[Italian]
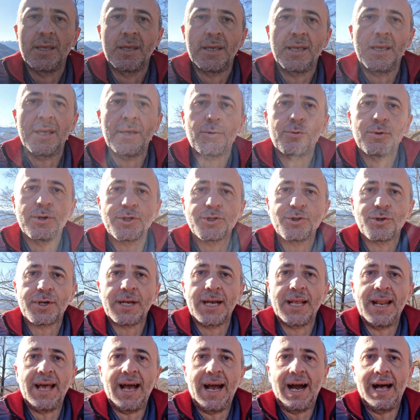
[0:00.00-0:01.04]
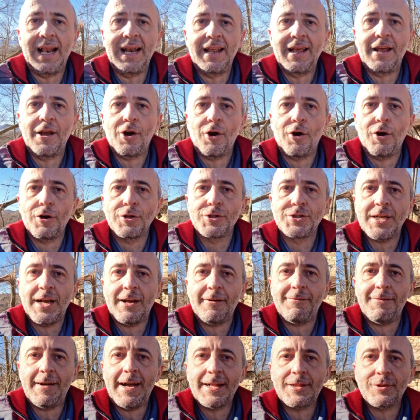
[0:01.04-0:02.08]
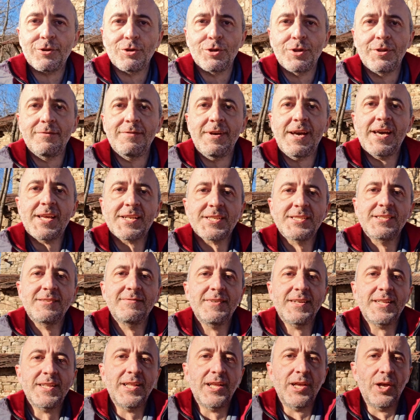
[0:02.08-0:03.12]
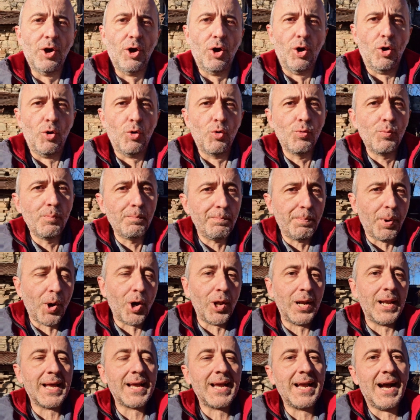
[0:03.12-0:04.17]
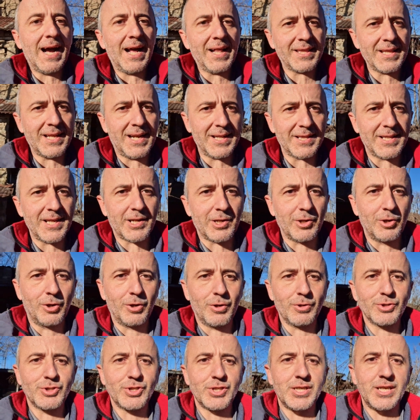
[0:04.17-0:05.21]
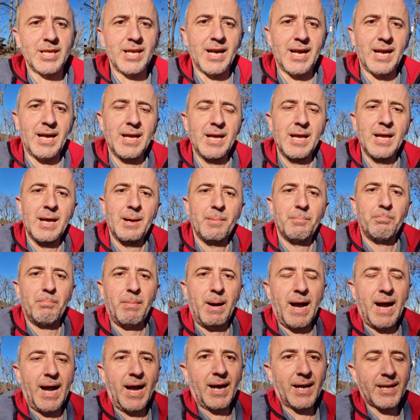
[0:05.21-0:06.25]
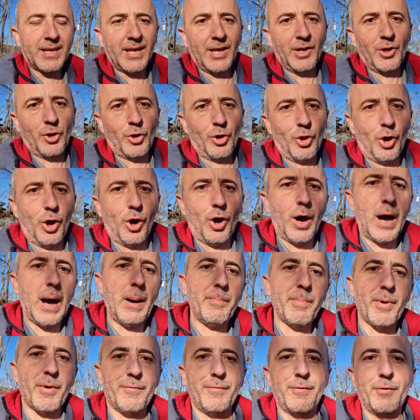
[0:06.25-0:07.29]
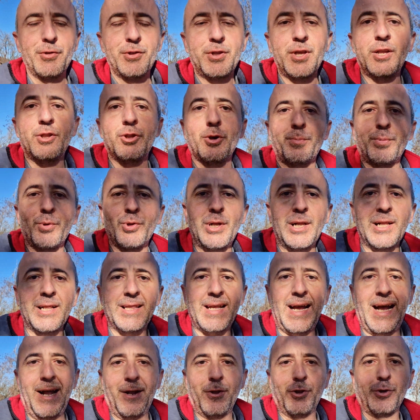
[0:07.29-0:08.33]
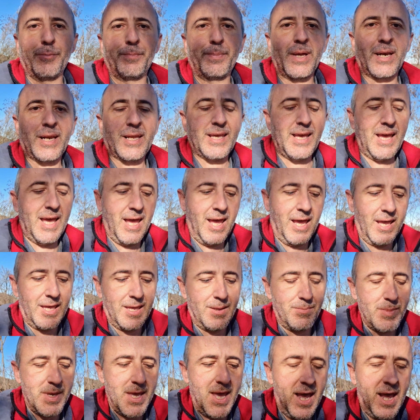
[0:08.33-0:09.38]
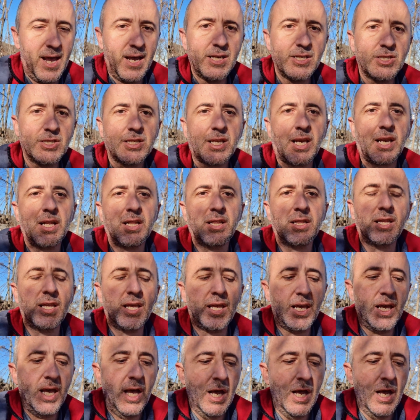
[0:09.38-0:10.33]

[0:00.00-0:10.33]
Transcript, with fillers: In questo canale ho già fatto diversi video un po' legati alla tecnologia ma che non ho approfondito più del tanto perché i miei iscritti